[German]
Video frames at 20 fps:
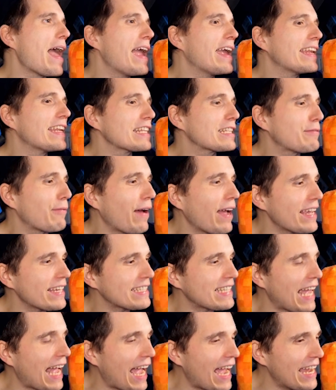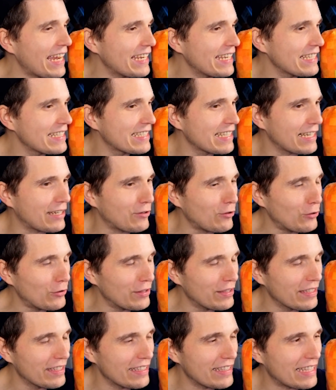Ey, das war echt eine
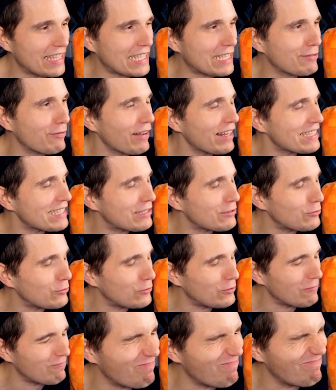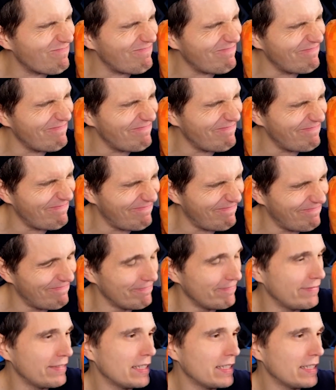Sekunde. Das war so... Mm.